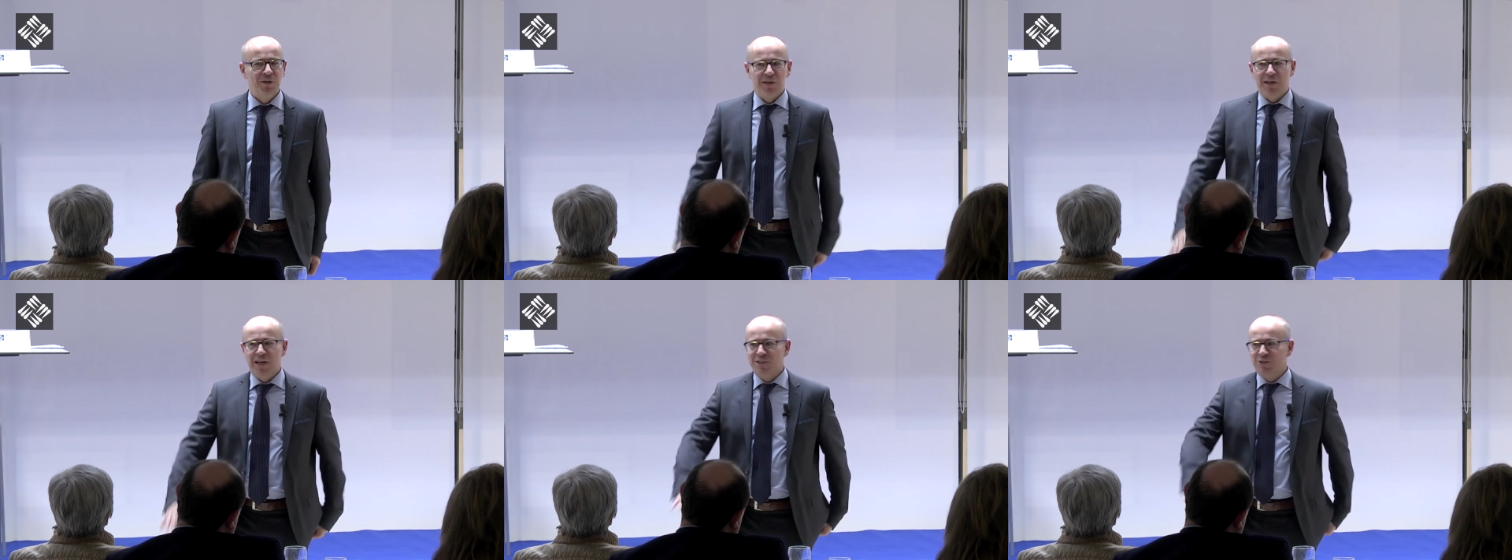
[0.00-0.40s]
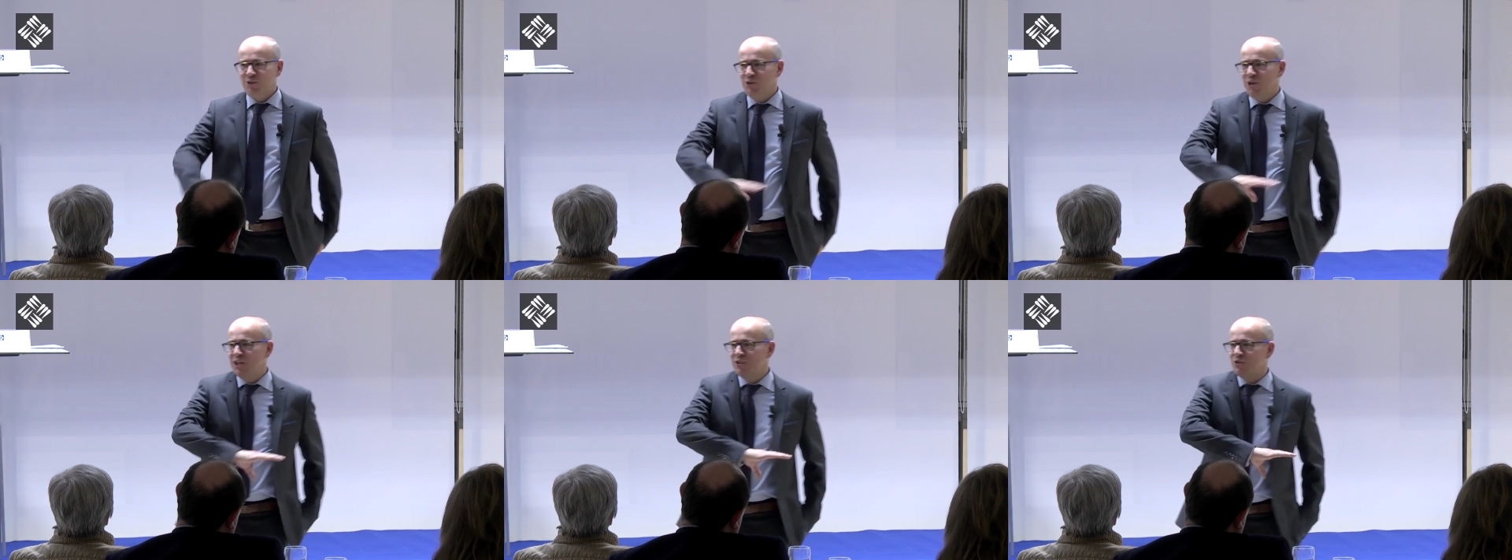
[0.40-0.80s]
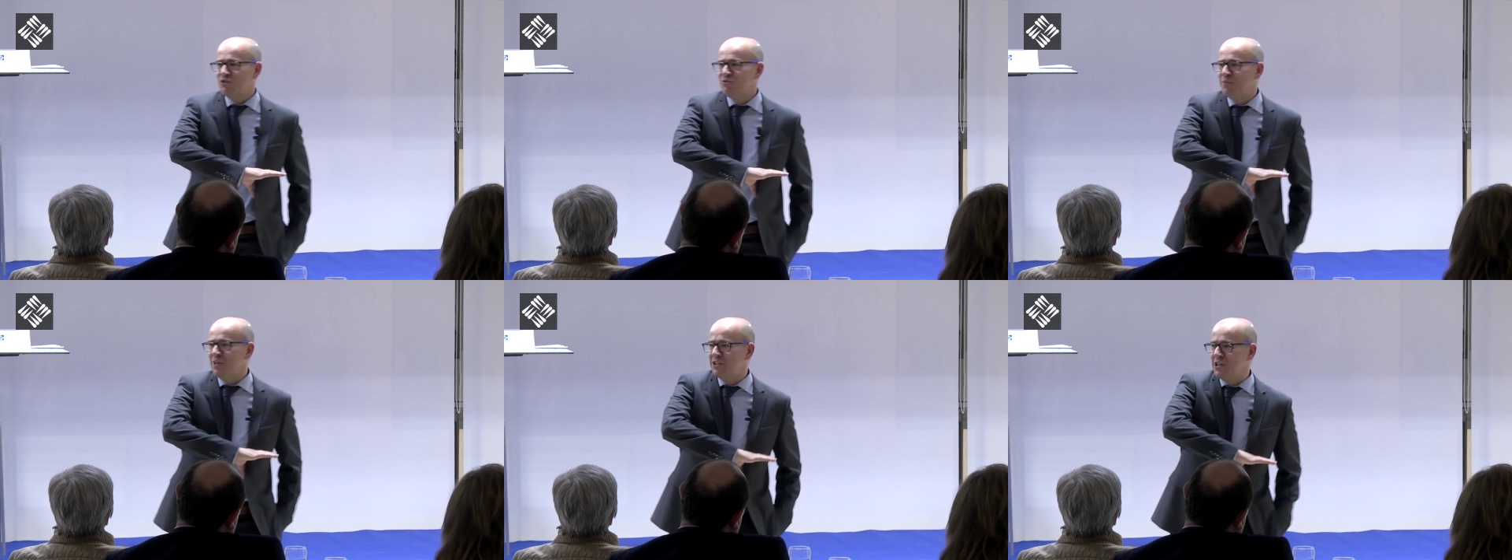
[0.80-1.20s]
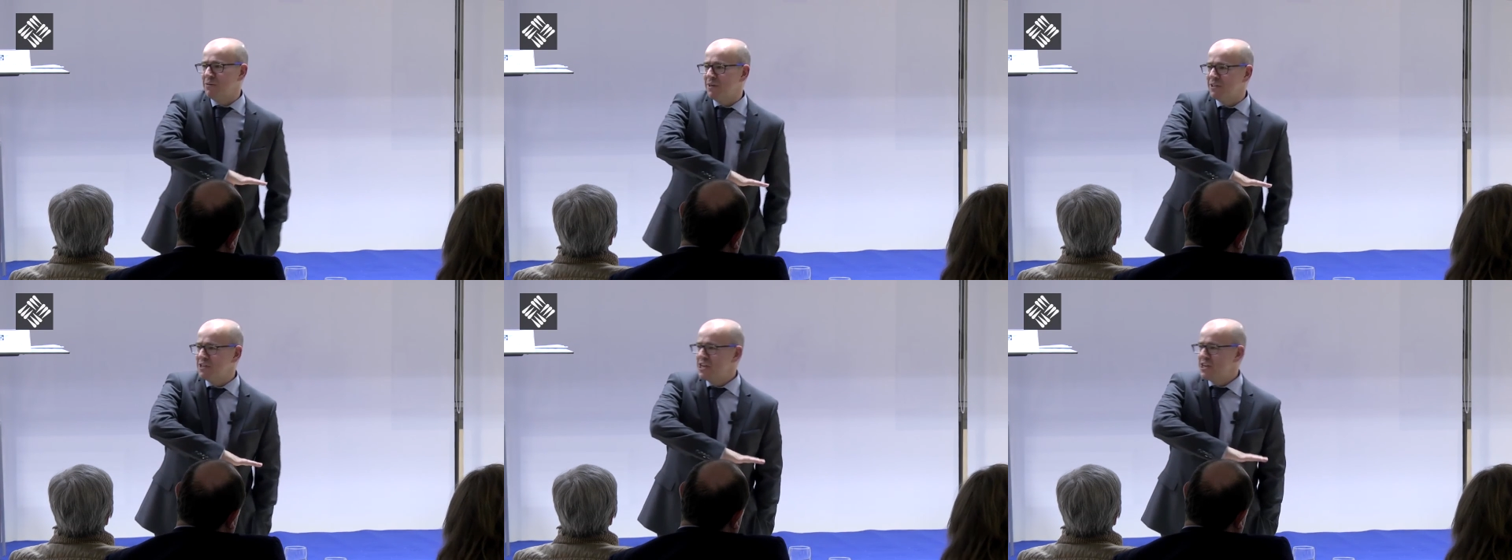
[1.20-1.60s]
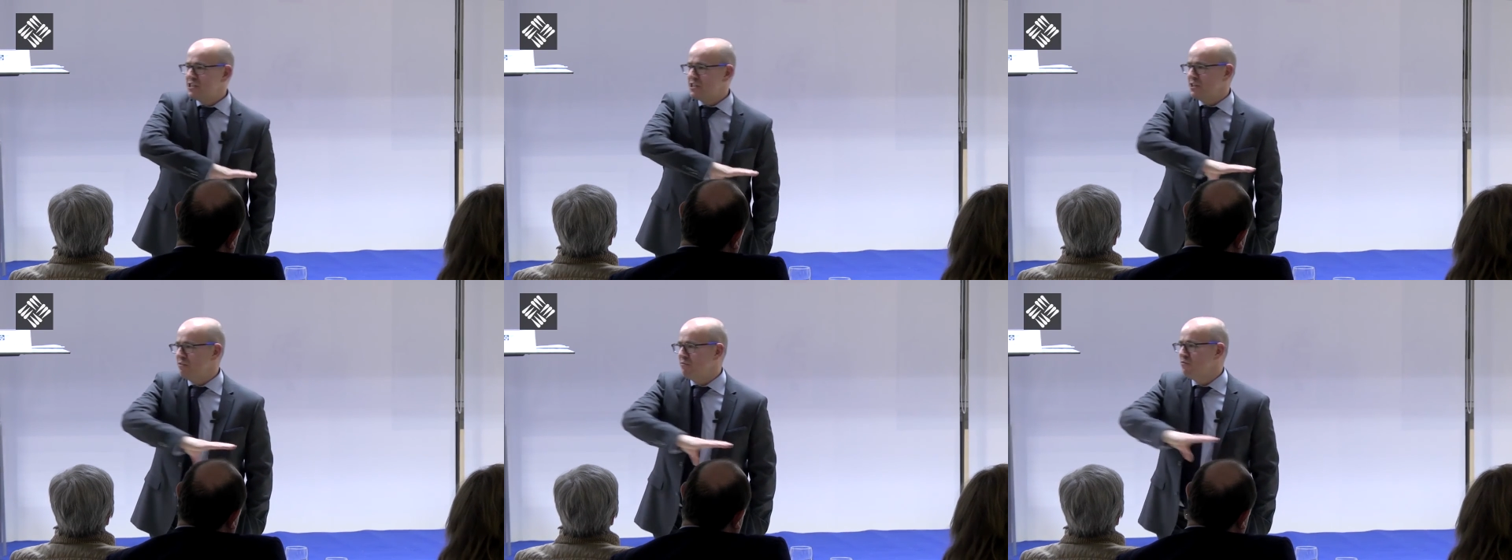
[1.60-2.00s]
y las teorías conspirativas
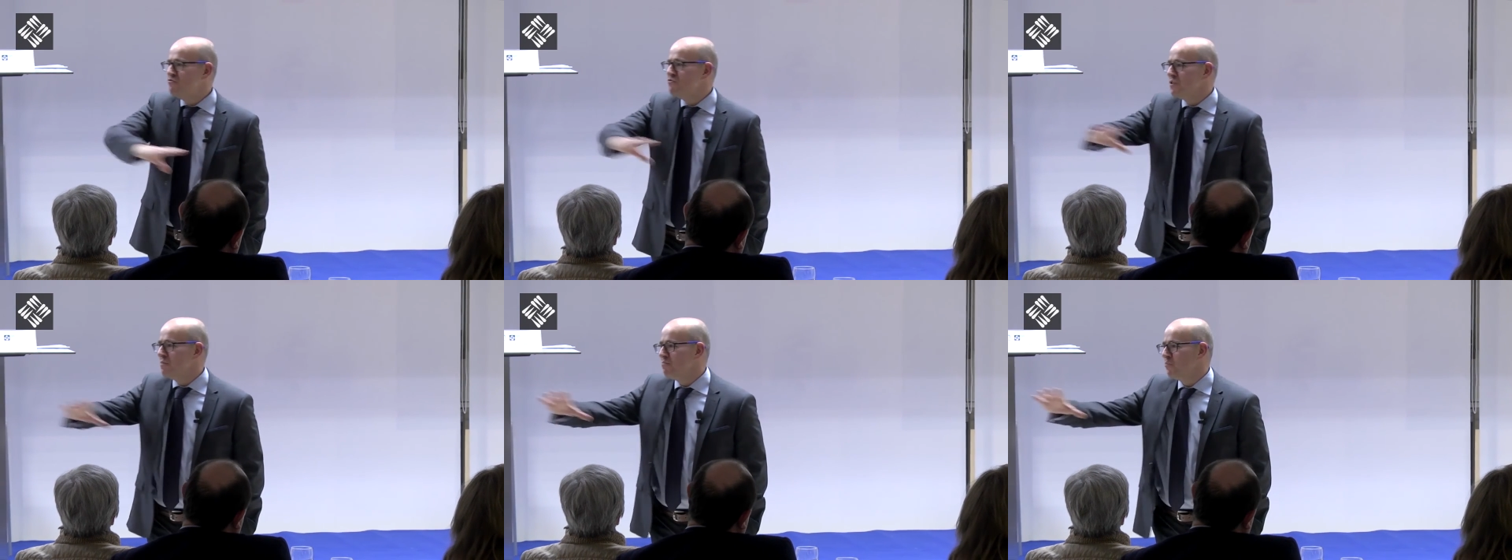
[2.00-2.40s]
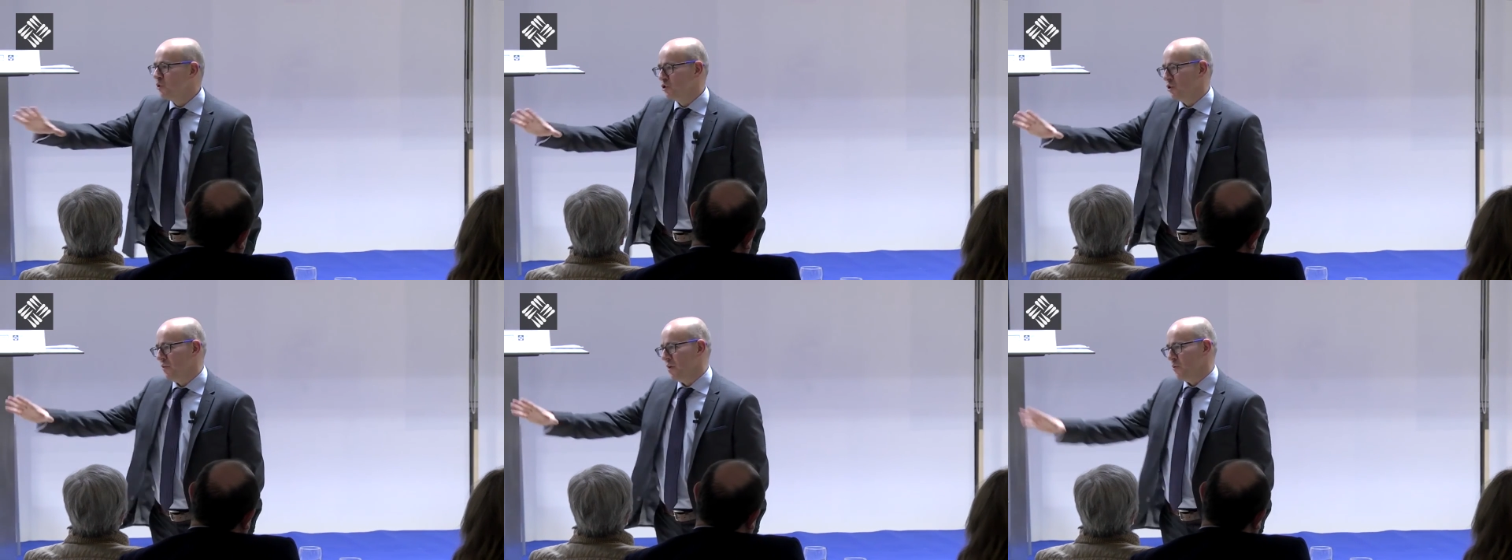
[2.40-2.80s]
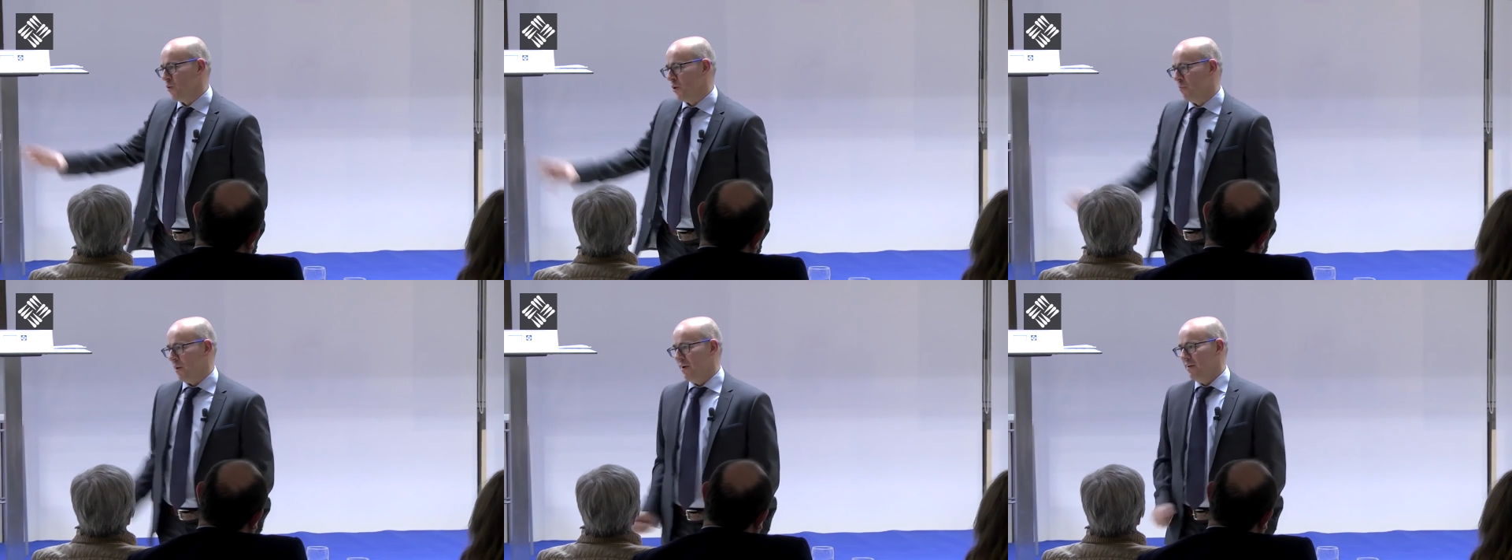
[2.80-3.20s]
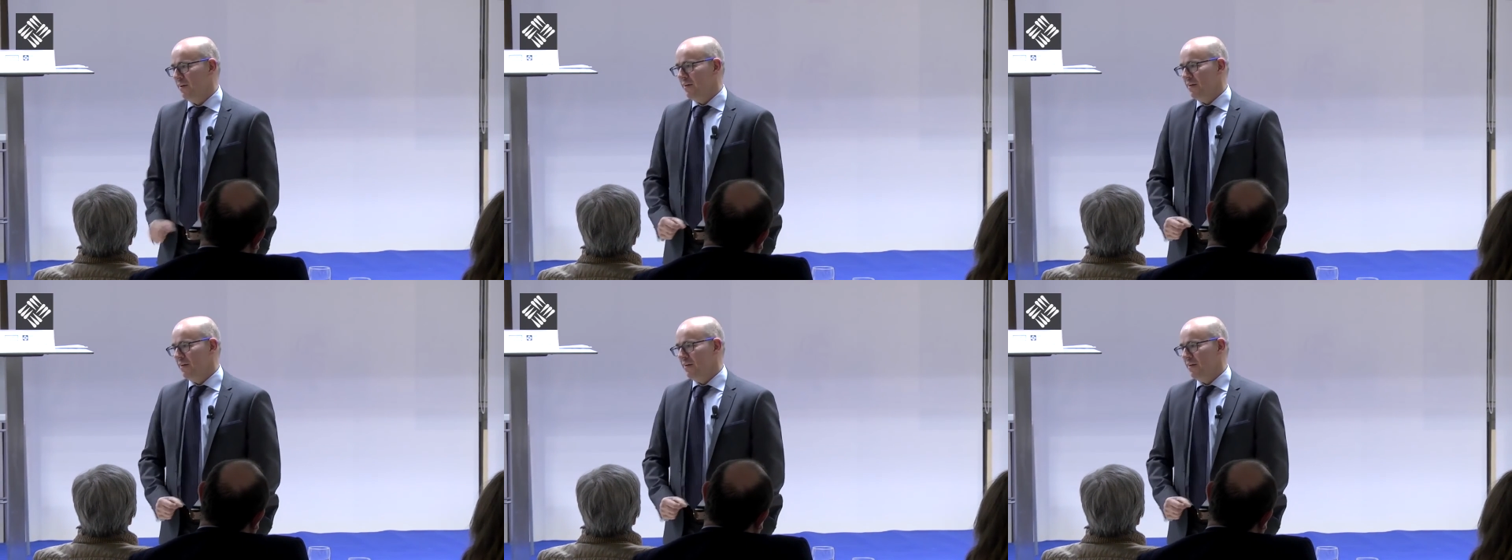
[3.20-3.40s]
se difunden por toda Europa.